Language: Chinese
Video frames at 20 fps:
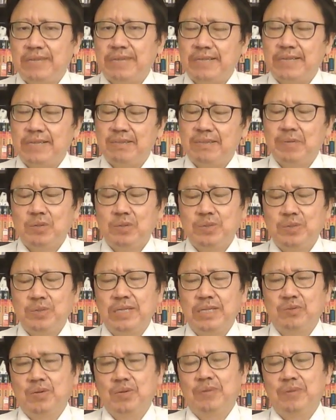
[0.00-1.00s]
产生矛盾的
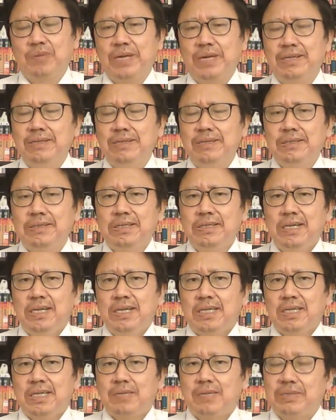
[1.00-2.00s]
主要原因。
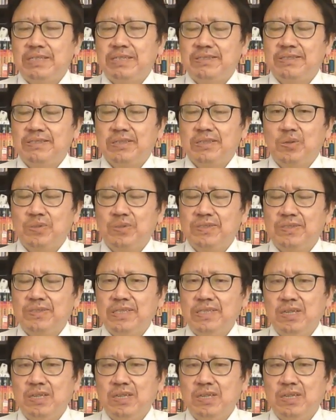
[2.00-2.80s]
那么这次俄罗斯和